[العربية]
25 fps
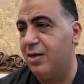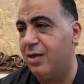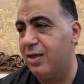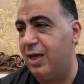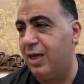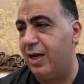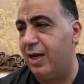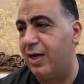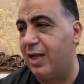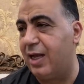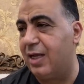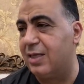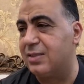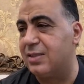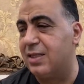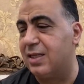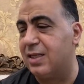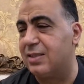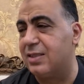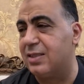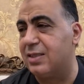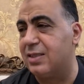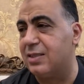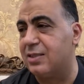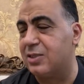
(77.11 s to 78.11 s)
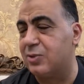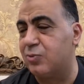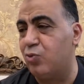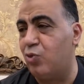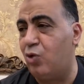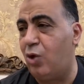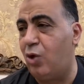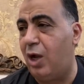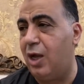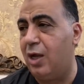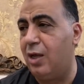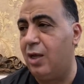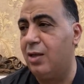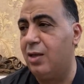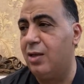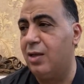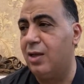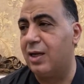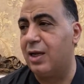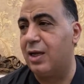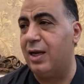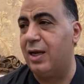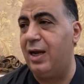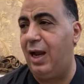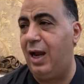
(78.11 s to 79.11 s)
يعني جهاز نادي السموحه
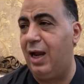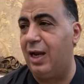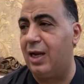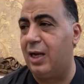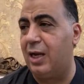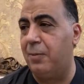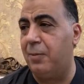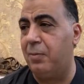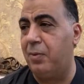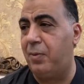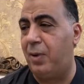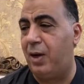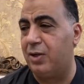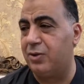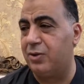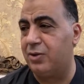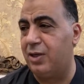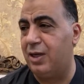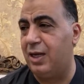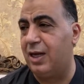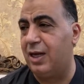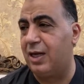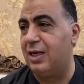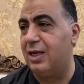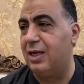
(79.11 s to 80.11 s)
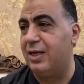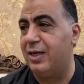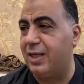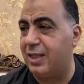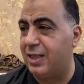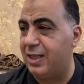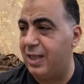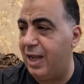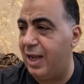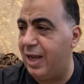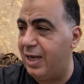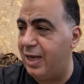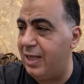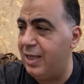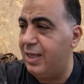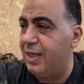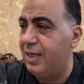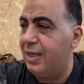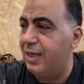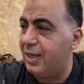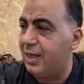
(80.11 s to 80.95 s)
كان قاعد جنب بعضيه لكن النادي الاهلي